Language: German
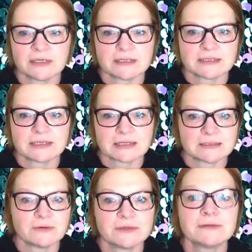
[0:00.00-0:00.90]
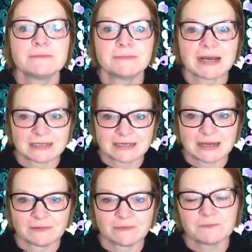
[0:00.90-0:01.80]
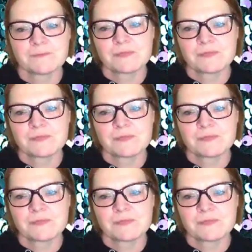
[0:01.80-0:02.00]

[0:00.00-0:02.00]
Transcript: dass ich das heute machen darf.